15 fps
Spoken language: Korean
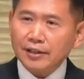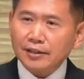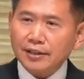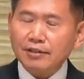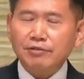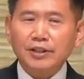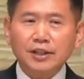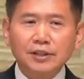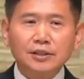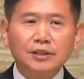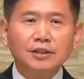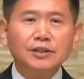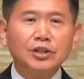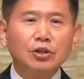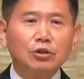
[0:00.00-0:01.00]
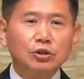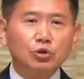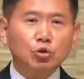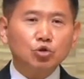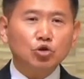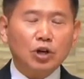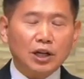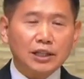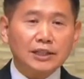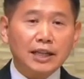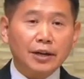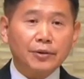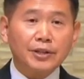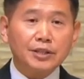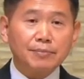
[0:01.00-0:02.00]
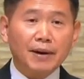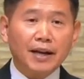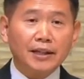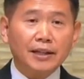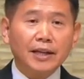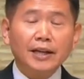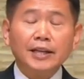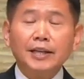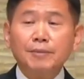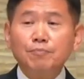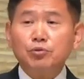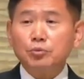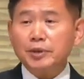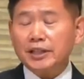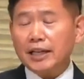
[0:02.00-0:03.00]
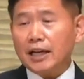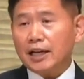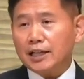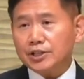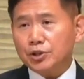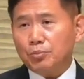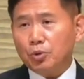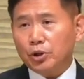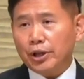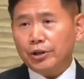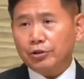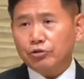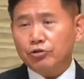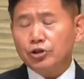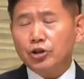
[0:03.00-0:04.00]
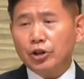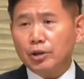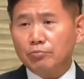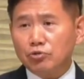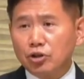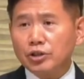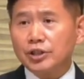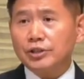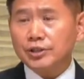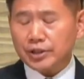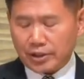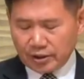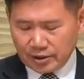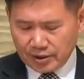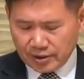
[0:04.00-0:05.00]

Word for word: 근데 우리는 능력을 존중하는 사회지만 인품이 따라가질 못해요. 균형이 무너졌어요.